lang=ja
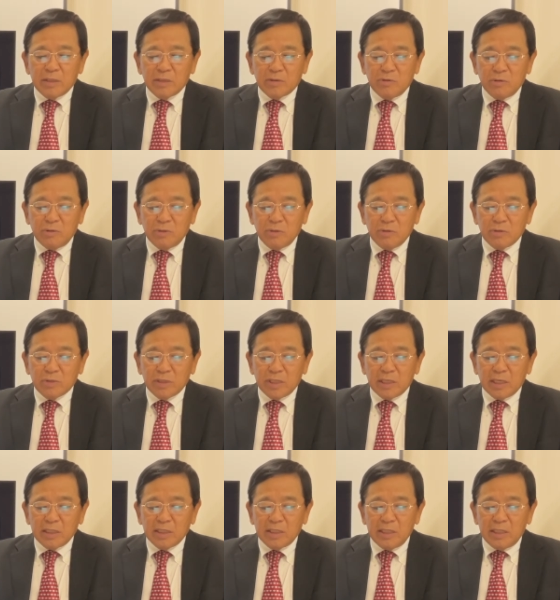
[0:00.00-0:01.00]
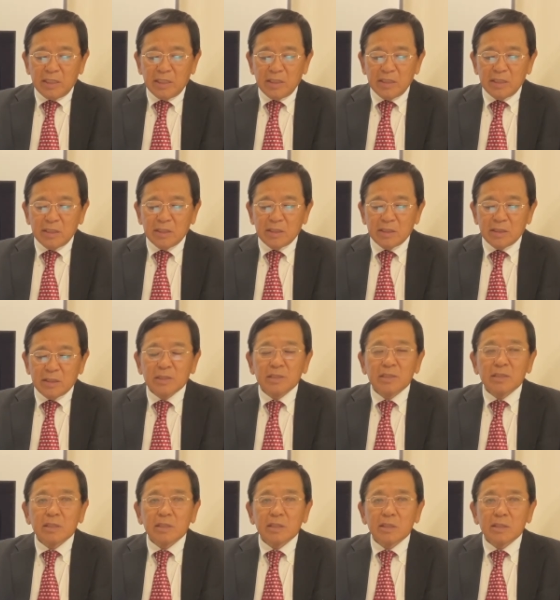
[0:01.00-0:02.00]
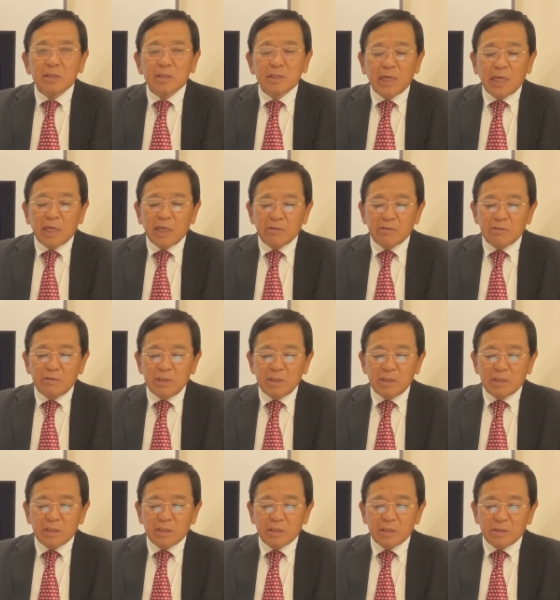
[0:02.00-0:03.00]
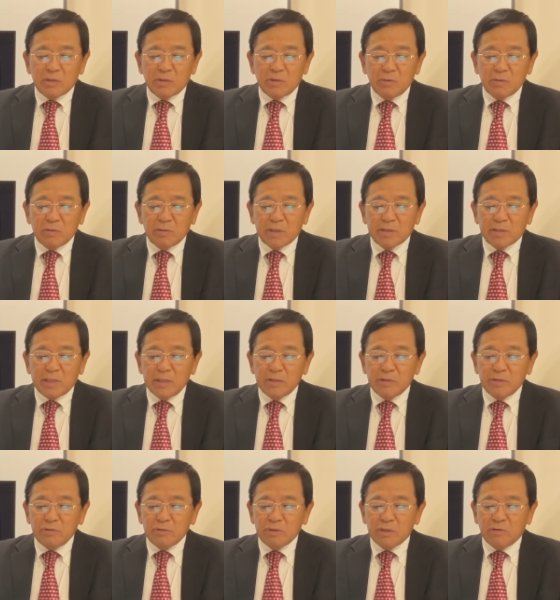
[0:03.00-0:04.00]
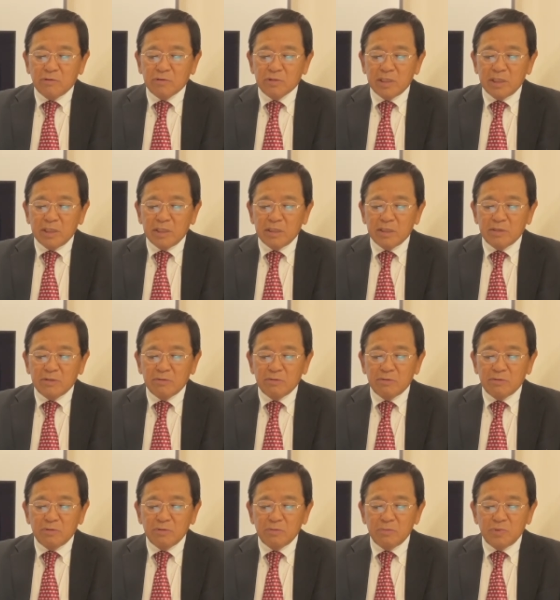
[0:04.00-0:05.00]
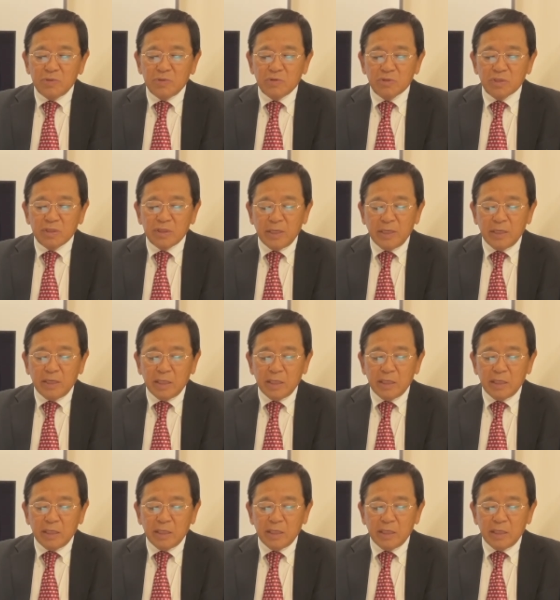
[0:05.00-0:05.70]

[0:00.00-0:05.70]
教員養成課程に大学院教育学研究科を設置する準備として